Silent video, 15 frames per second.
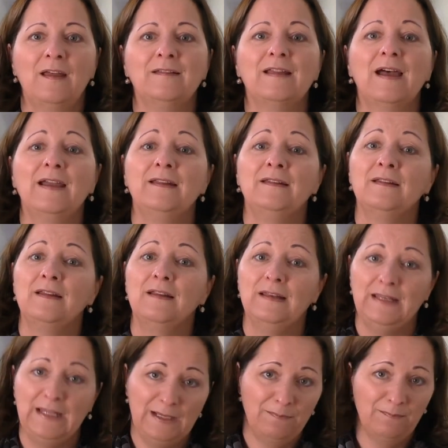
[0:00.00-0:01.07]
deinen
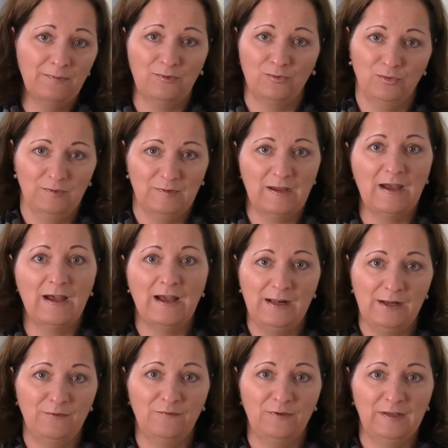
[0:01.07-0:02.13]

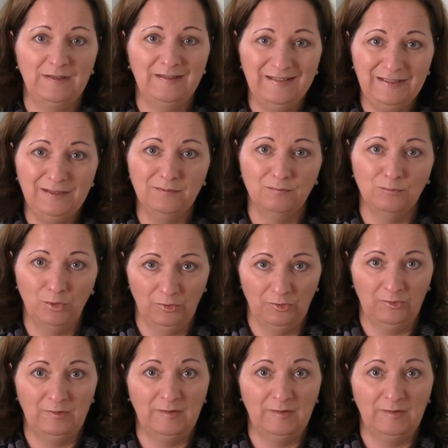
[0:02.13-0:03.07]
Lebensunterhalt verdienen muss.